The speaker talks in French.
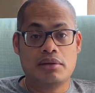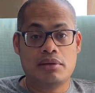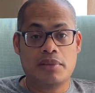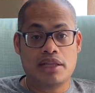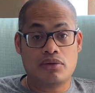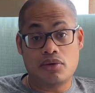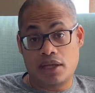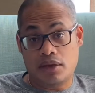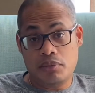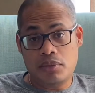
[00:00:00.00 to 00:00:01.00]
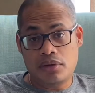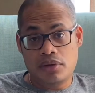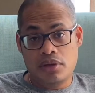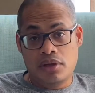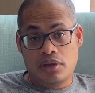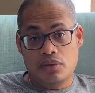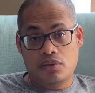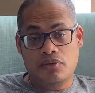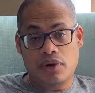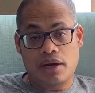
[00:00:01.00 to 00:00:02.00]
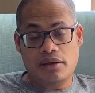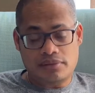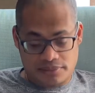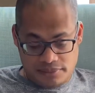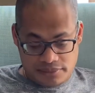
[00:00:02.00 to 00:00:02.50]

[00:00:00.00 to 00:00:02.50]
maintenant un homme. Donc voilà.